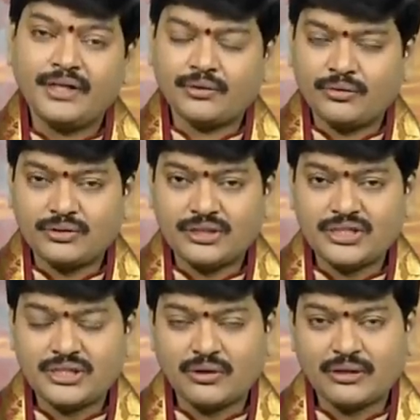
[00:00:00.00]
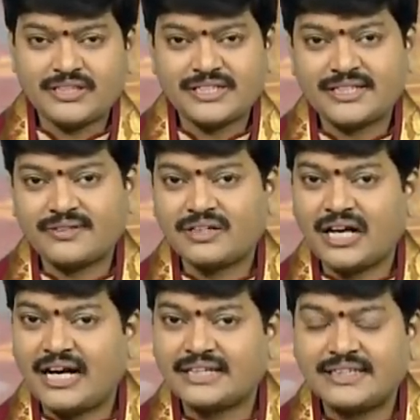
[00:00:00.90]
ఈ రోజు నుంచి కూడా
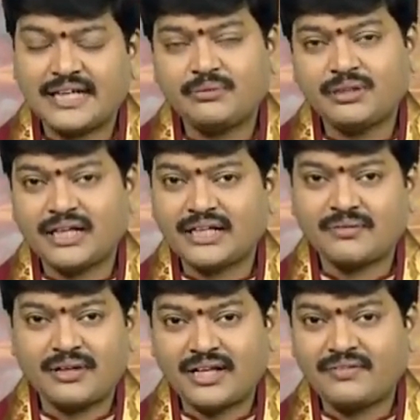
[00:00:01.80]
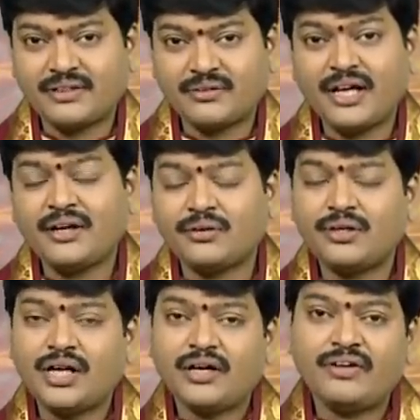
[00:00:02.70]
చేసేటువంటి ఆధ్యాత్మిక కార్యక్రమాలు ఏవైతే ఉన్నాయో
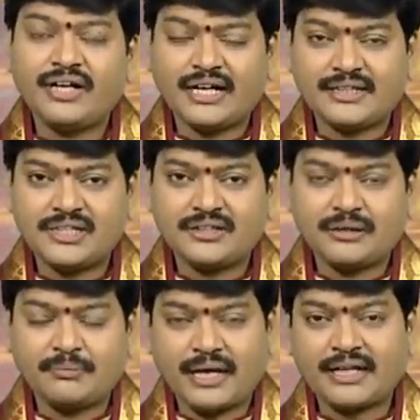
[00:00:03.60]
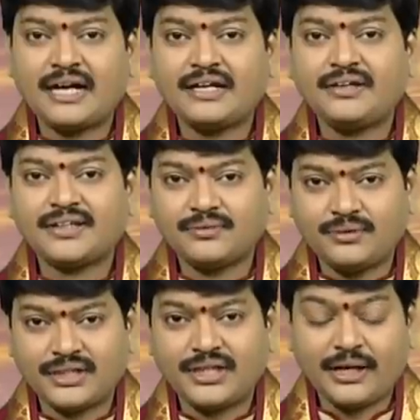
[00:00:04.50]
వీడికి అత్యంత ప్రాధాన్యత
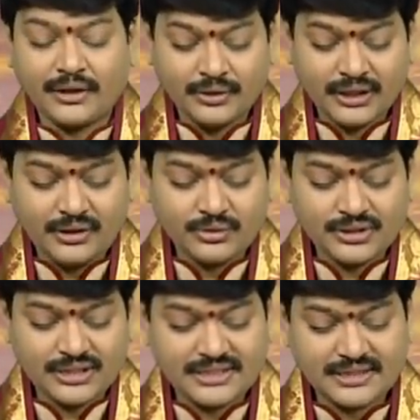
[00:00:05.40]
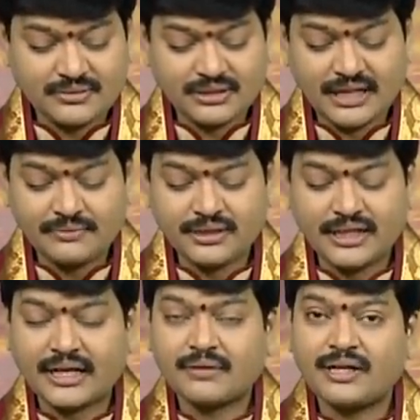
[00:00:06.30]
ఉన్నది అందుకని ఈ రోజున చేసేటువంటి ధార్మిక
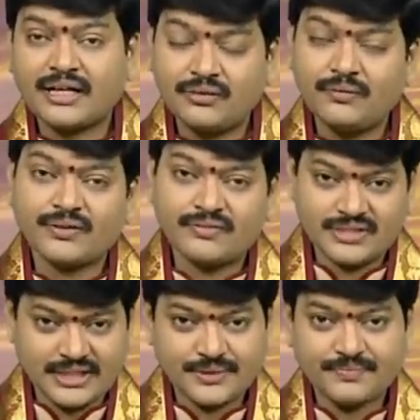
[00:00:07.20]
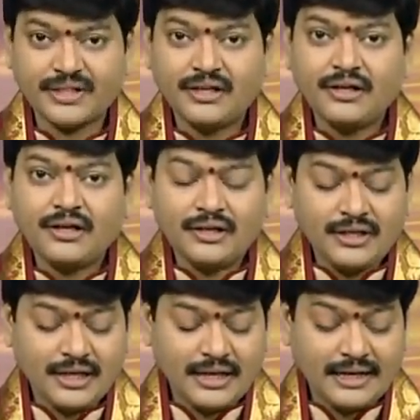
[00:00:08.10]
కార్యక్రమాలకు విశేషం
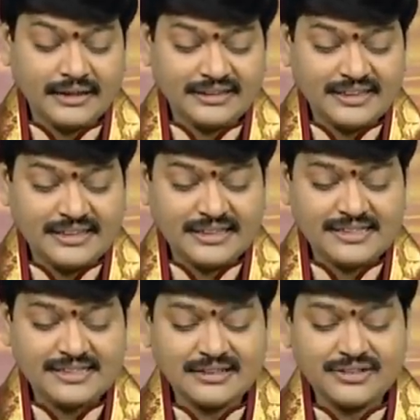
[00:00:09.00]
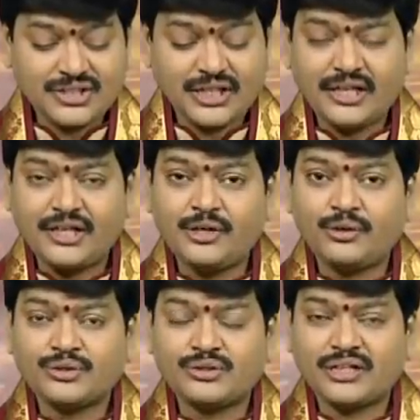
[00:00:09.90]
ఇక తిథిని అనుసరించి ఈ
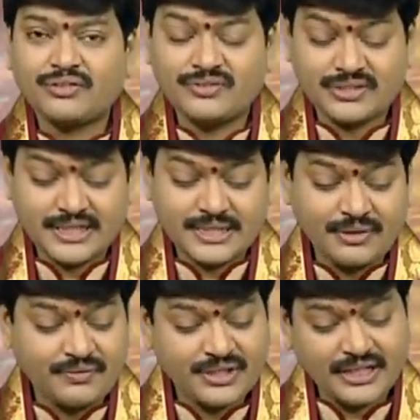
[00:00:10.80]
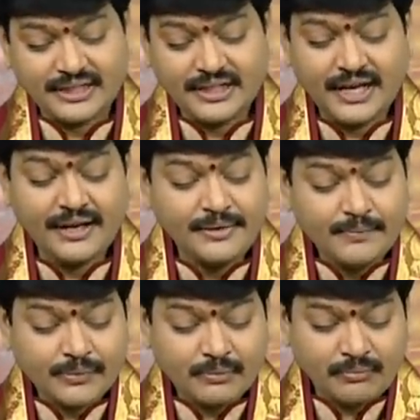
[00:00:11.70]
రోజు ఉన్నటువంటి విశేషం ఏమిటి అని అంటే
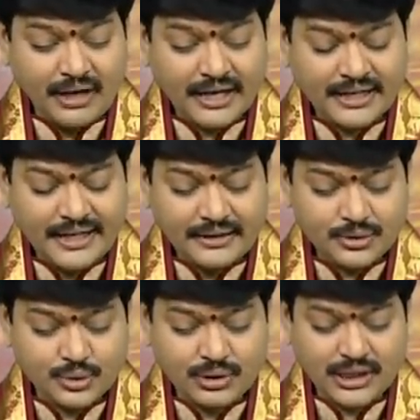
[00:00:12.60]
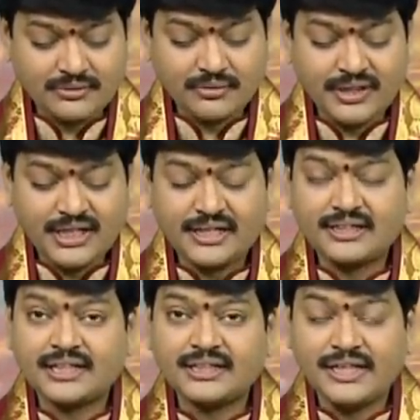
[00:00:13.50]
మార్గేతు శుక్ల నవమి
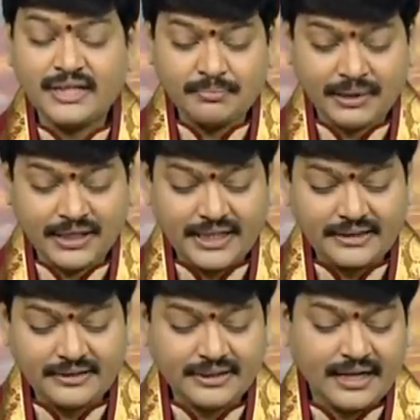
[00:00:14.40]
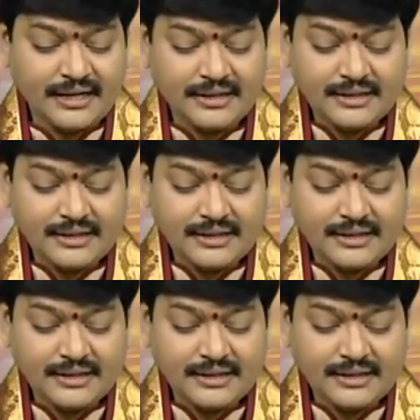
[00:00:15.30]
నందిని పరికీర్తిత